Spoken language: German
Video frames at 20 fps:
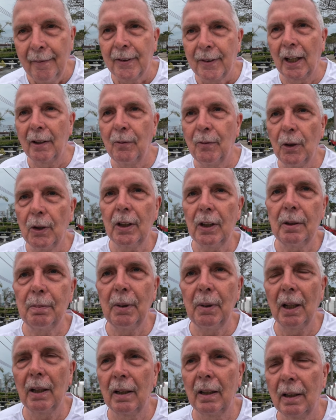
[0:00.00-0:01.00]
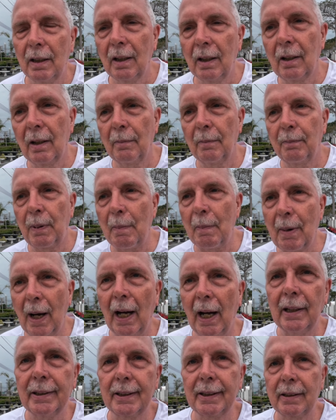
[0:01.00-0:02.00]
Dann würde ich mir beim
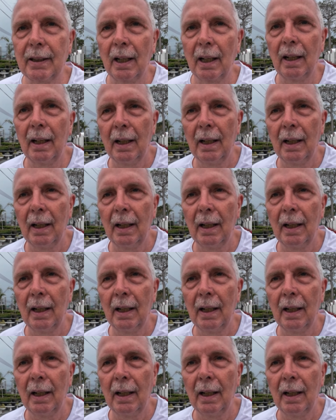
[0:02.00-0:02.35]
Arzt